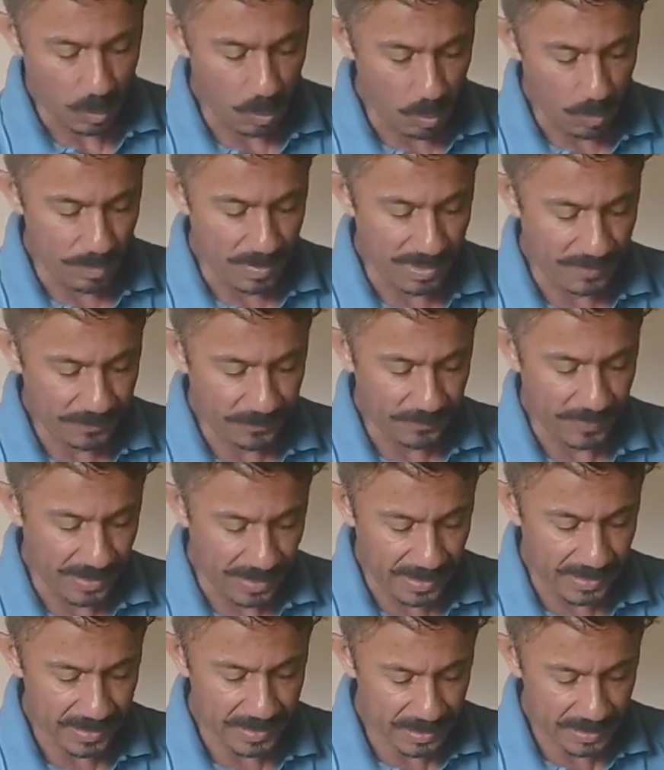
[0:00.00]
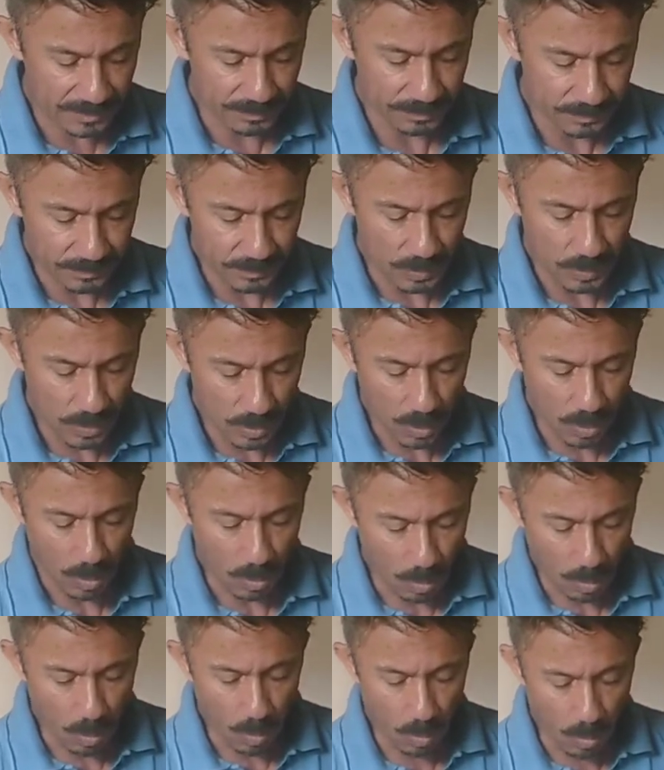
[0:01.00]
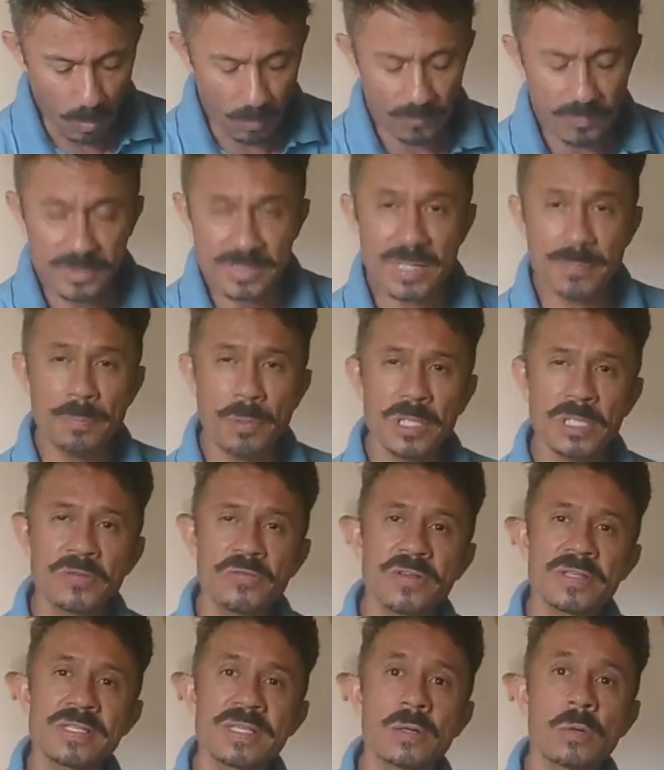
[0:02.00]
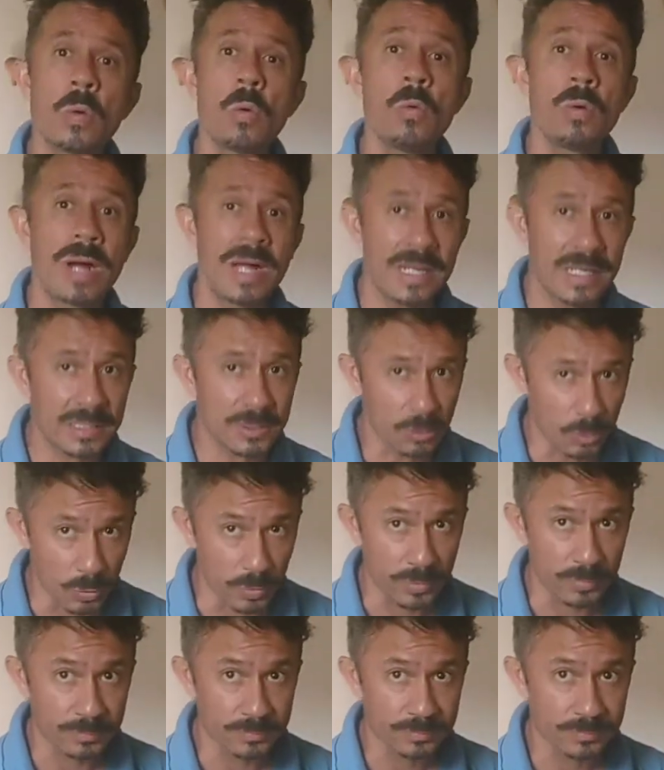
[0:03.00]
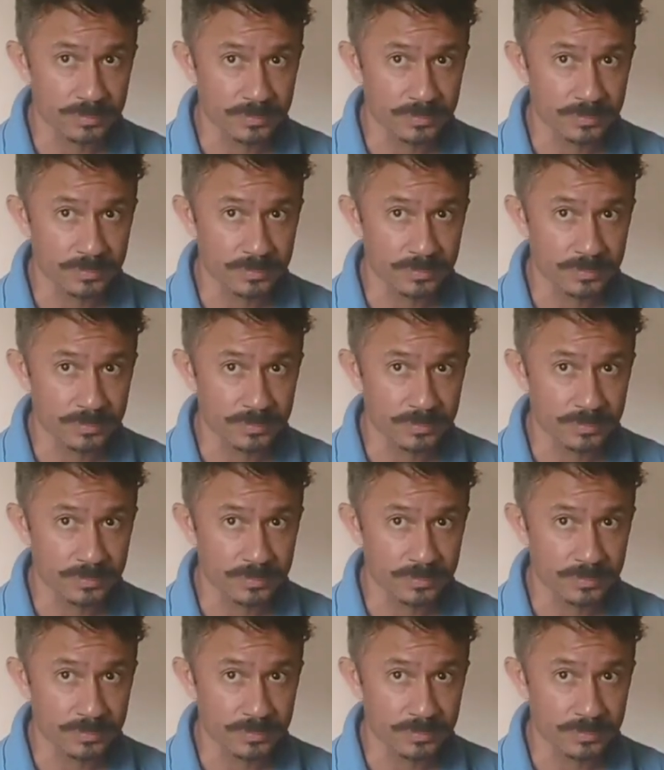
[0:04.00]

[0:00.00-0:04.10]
com uma faca ou você pode fazer com um ralador.